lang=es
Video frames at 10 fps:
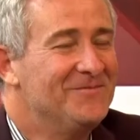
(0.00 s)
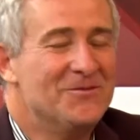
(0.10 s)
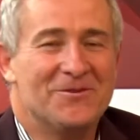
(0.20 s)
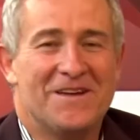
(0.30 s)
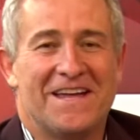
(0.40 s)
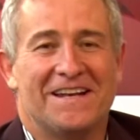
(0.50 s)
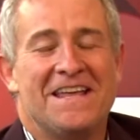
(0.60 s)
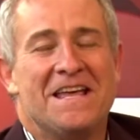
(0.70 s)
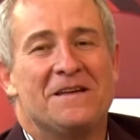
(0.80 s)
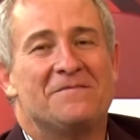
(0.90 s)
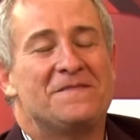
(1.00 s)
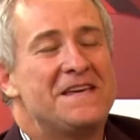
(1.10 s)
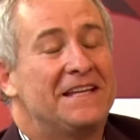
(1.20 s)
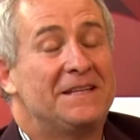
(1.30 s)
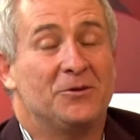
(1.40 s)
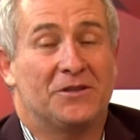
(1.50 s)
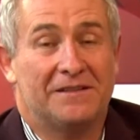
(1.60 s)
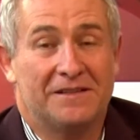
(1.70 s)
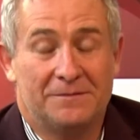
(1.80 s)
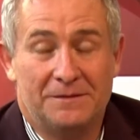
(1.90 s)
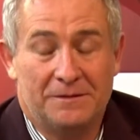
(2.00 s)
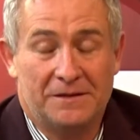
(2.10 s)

Muy bien. Fíjate, vos estás eh,